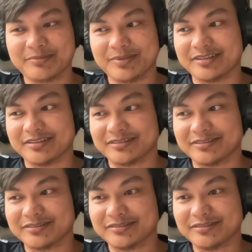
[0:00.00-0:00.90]

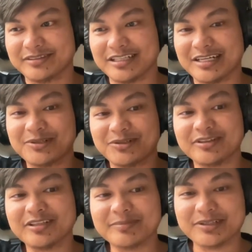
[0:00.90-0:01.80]
parang sinabi ko
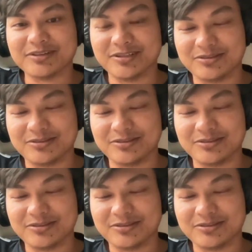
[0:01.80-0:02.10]
rin na meron